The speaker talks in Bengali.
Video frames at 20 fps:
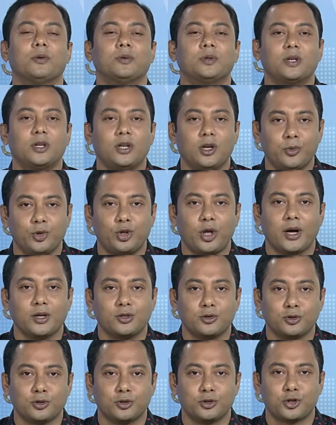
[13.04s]
আমাদের নিয়মিত
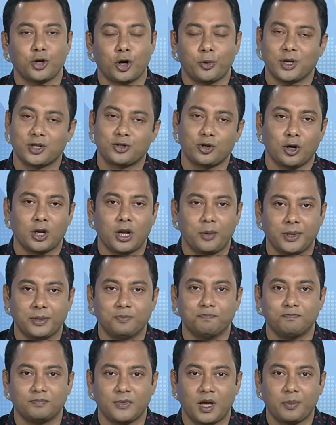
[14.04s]
আয়োজন সংবাদ সংলাপে
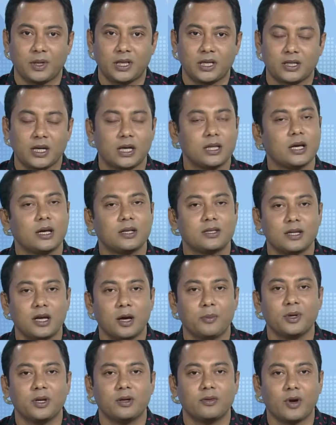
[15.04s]
আপনাদের সাথে আছি
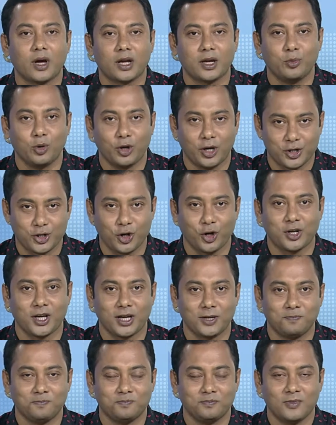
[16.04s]
আমি রাকিবুল্লাহ
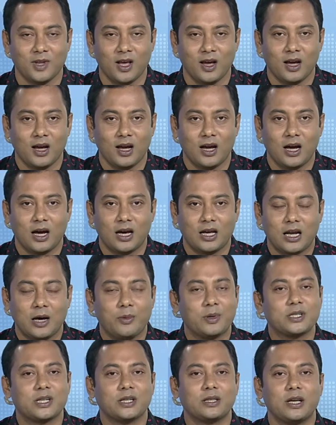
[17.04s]
সরকার আর
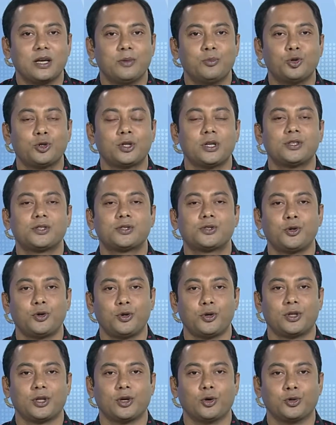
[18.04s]
আমার সাথে এই মুহূর্তে
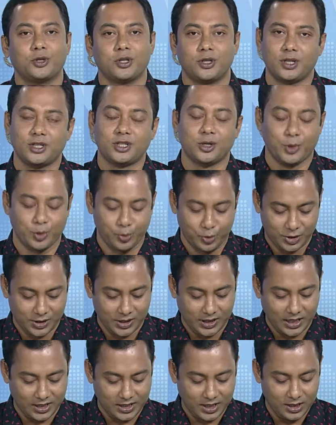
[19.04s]
স্টুডিওতে অতিথি হিসেবে
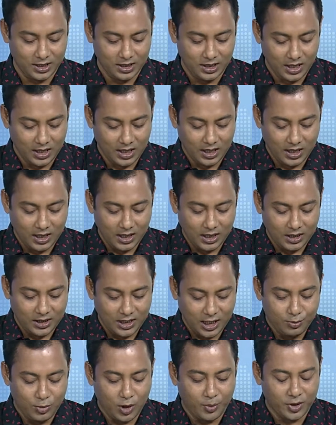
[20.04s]
উপস্থিত আছেন
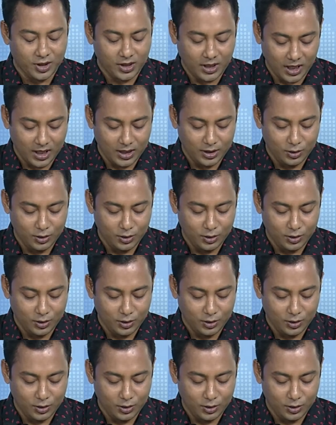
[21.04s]
দিন মোহাম্মদ খান